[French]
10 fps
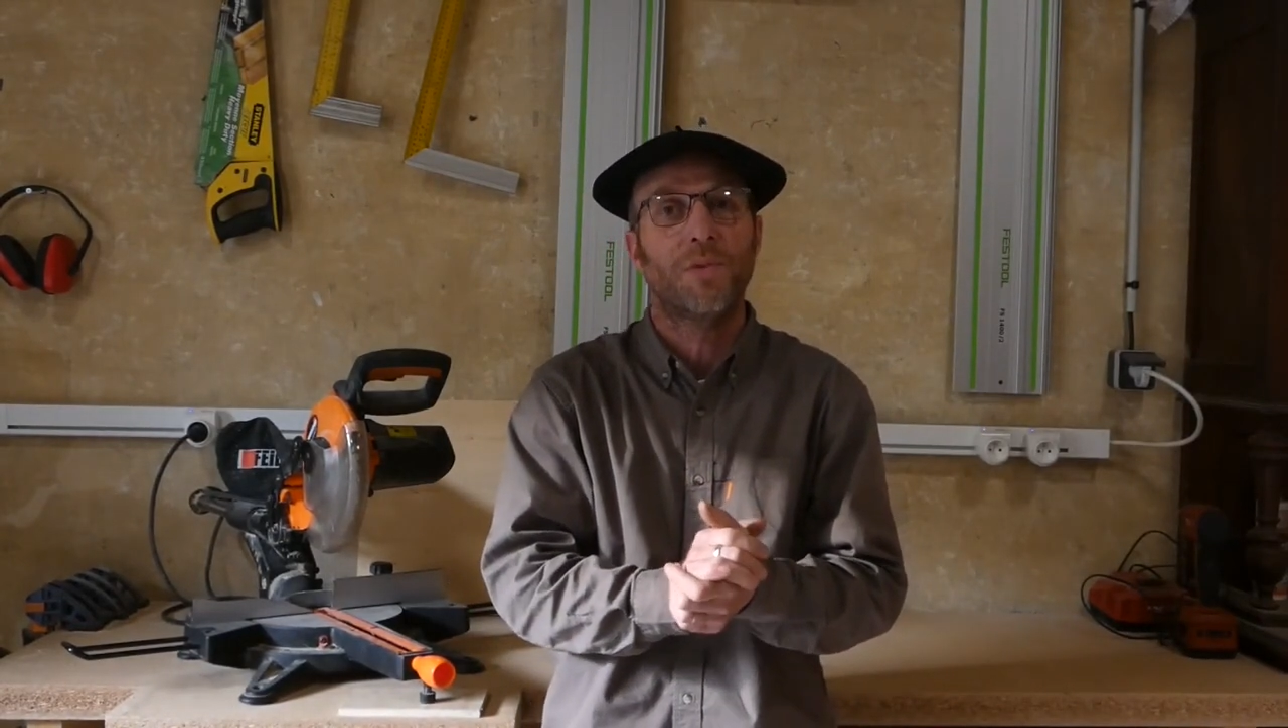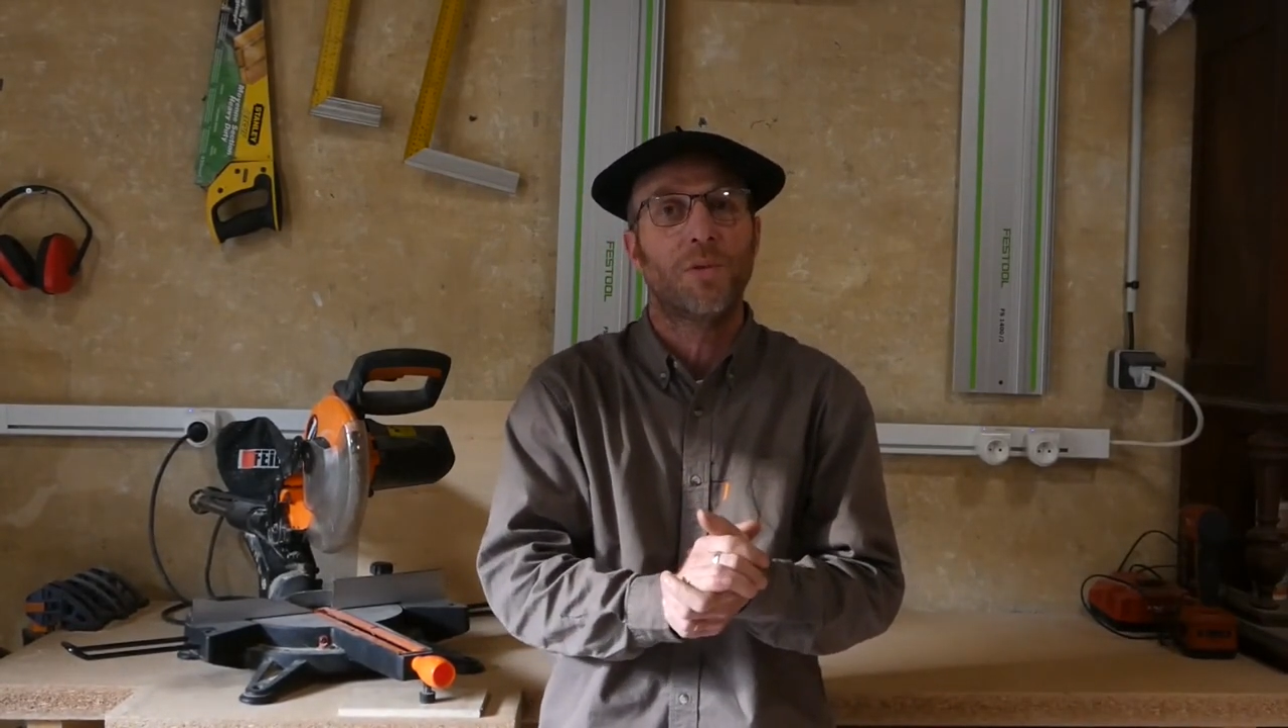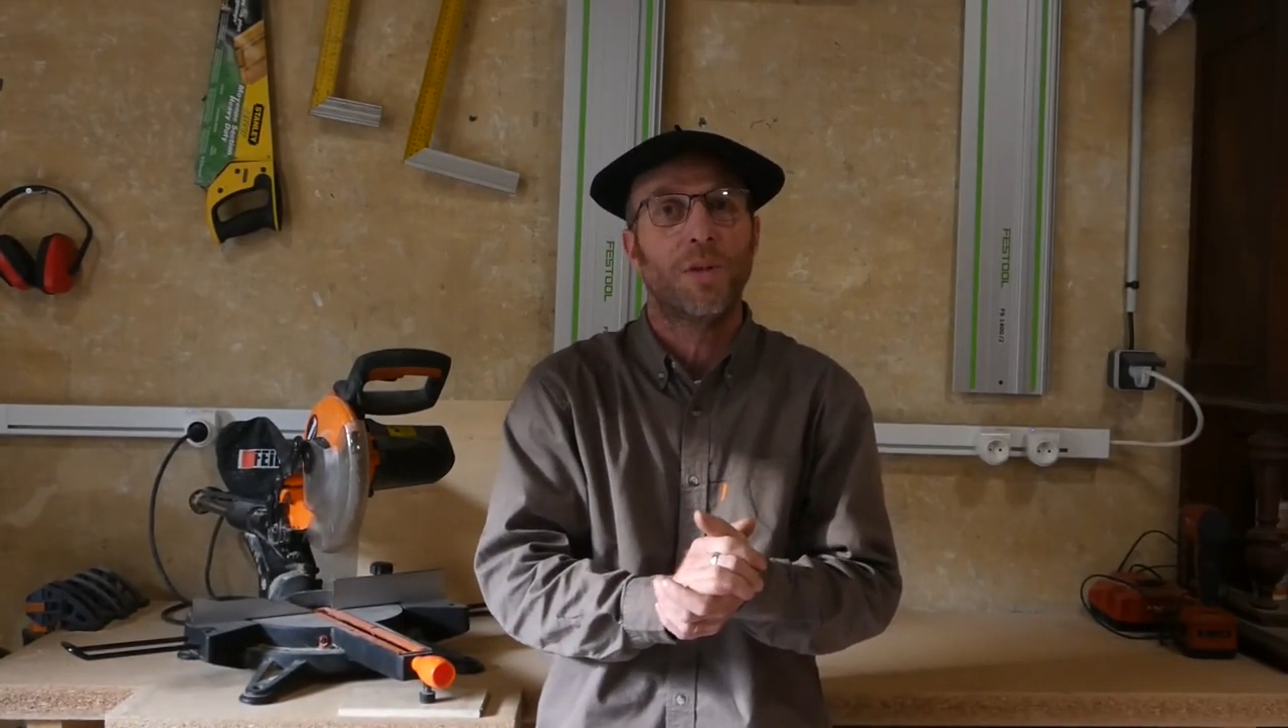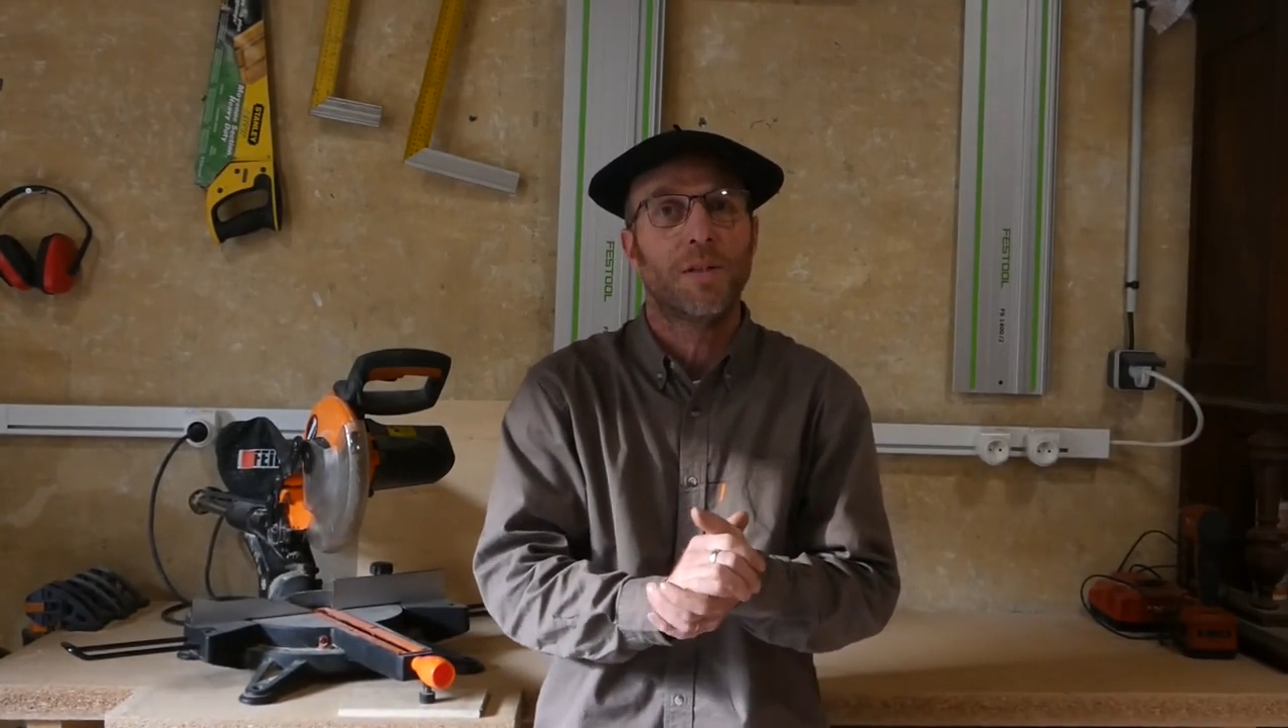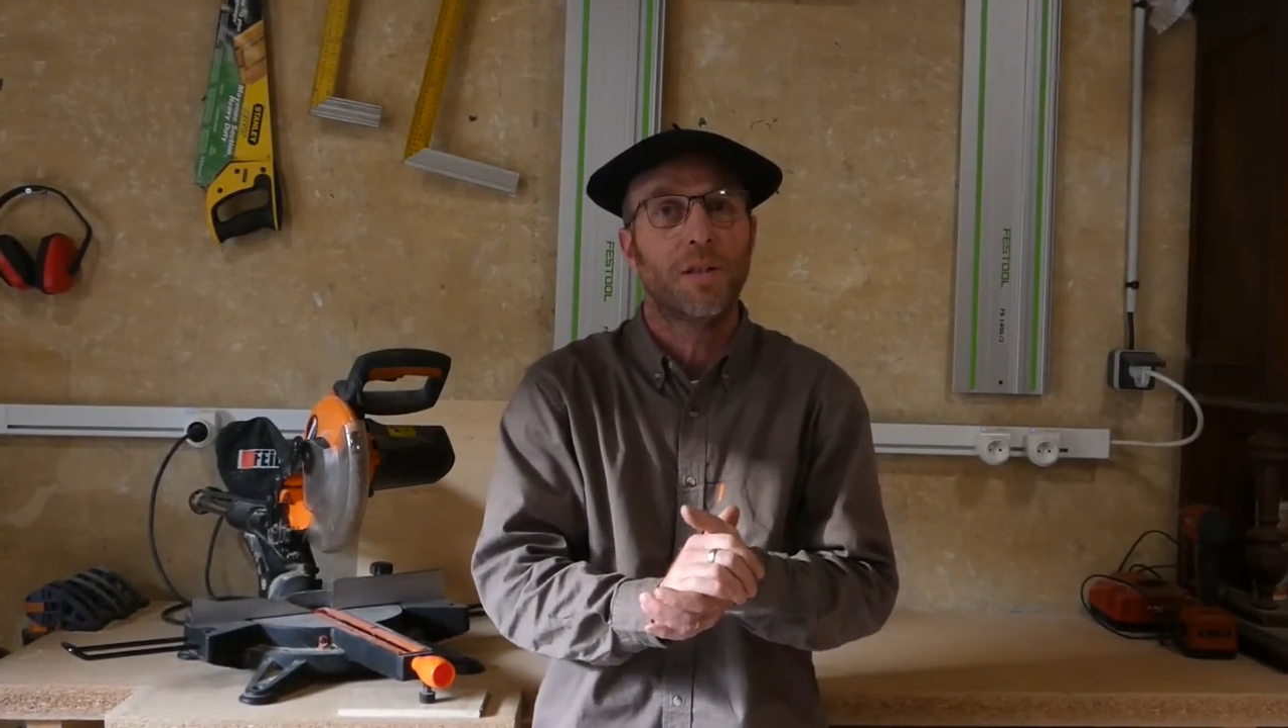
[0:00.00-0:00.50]

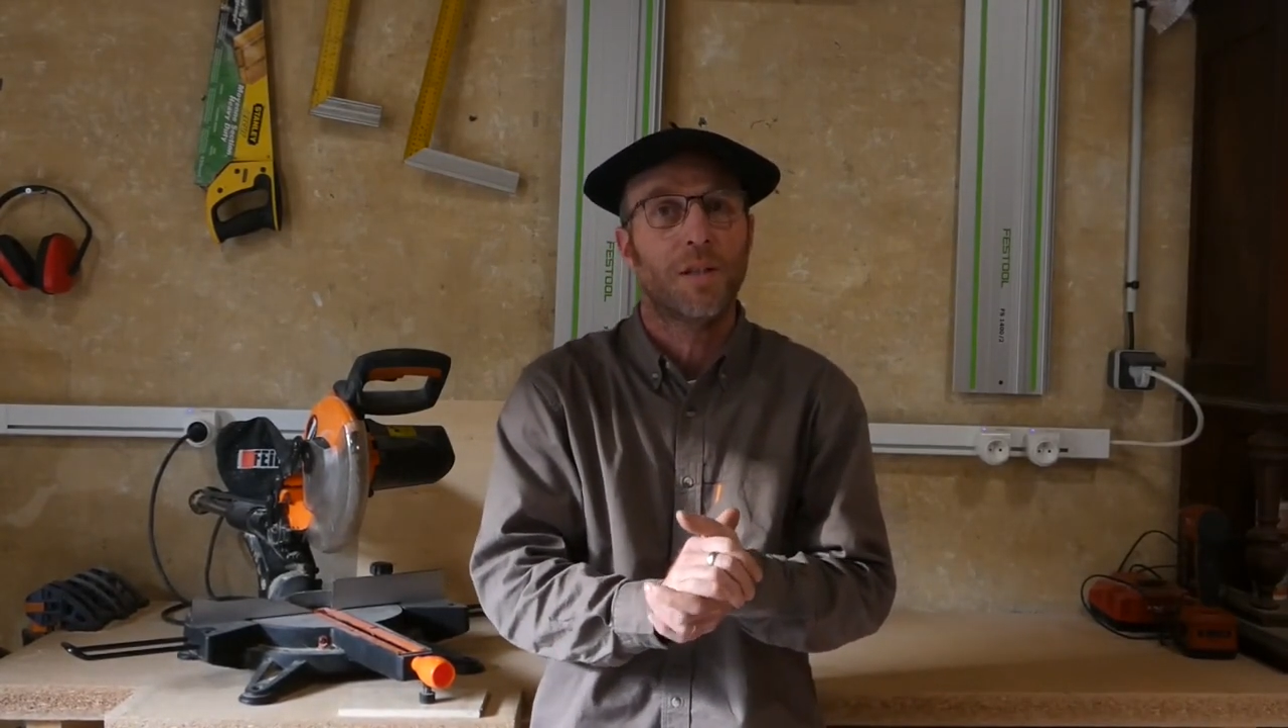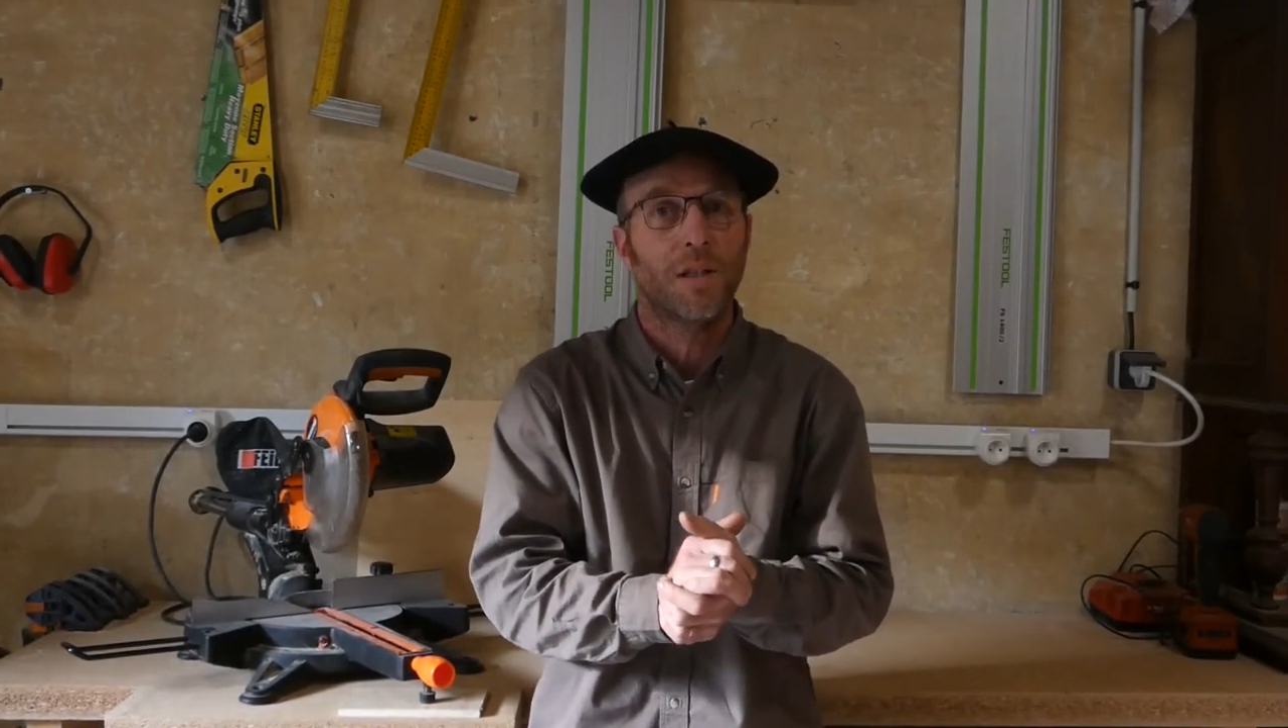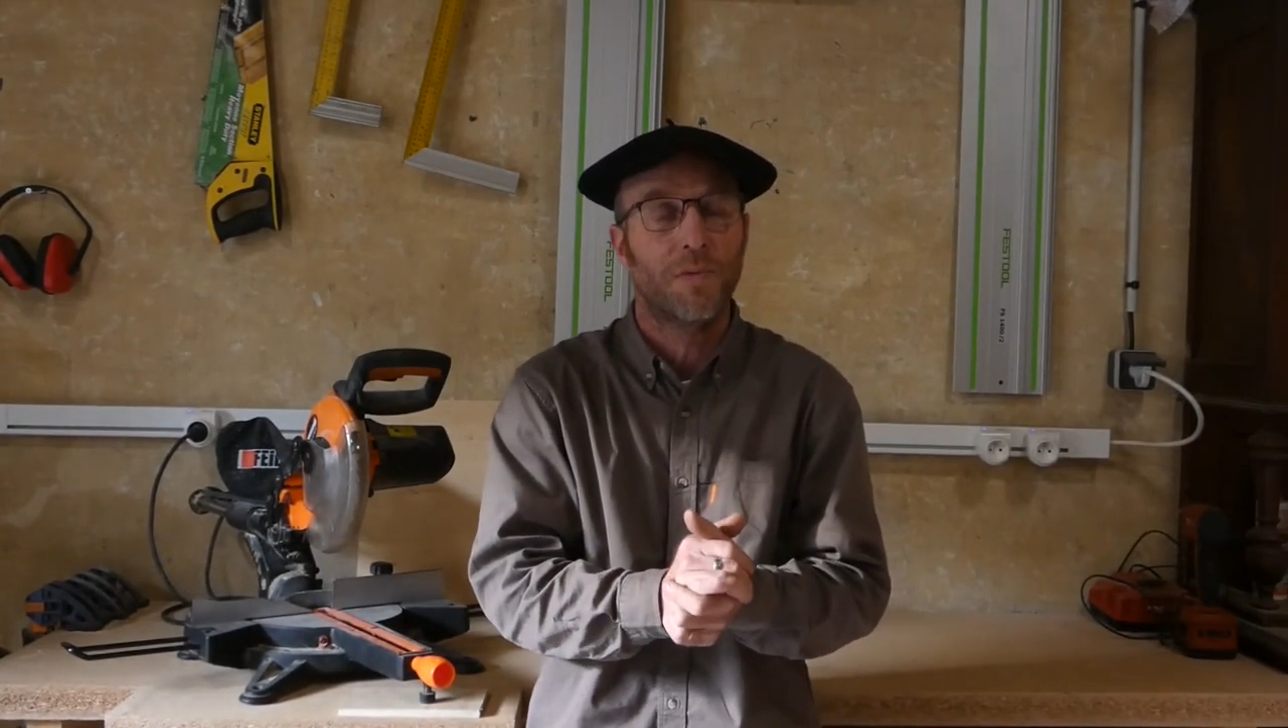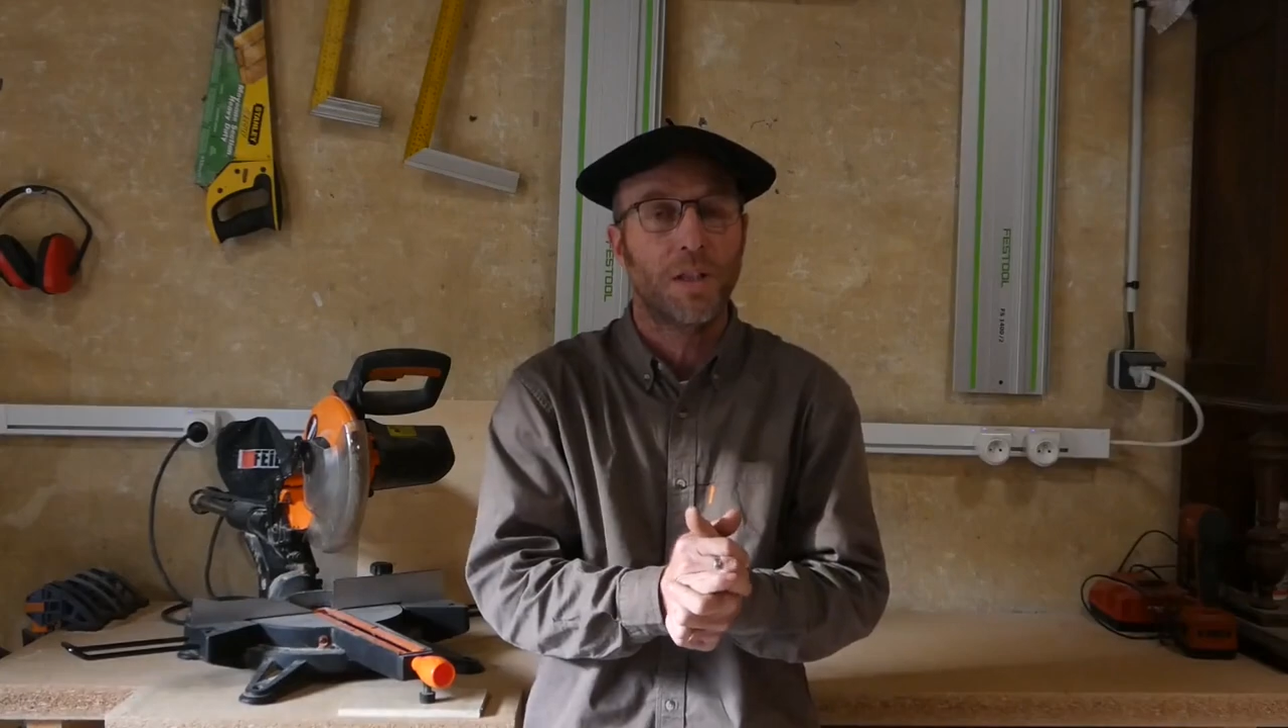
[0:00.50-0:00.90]
visualiser cette